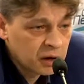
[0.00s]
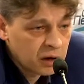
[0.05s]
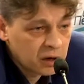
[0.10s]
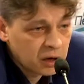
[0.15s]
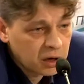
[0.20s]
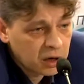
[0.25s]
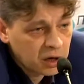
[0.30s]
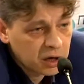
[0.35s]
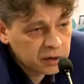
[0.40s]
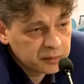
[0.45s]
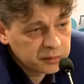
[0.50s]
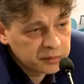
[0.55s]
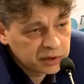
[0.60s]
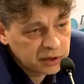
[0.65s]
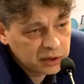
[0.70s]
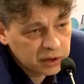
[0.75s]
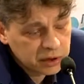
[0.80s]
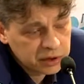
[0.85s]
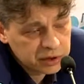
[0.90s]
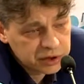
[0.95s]
а именно
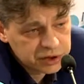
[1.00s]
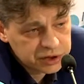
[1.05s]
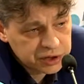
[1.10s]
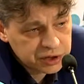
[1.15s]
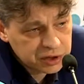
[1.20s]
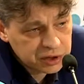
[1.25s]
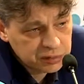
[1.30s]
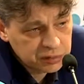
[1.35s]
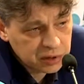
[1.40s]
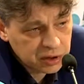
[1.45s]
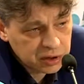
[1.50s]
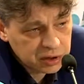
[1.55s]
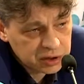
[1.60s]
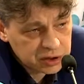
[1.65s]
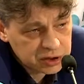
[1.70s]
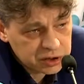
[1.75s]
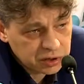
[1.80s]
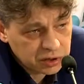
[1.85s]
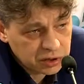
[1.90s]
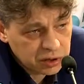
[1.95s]
ограничение продаж
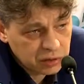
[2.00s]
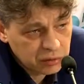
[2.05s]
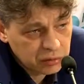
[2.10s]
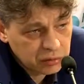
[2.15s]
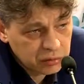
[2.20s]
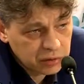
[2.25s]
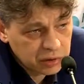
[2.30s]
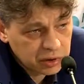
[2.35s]
алкоголя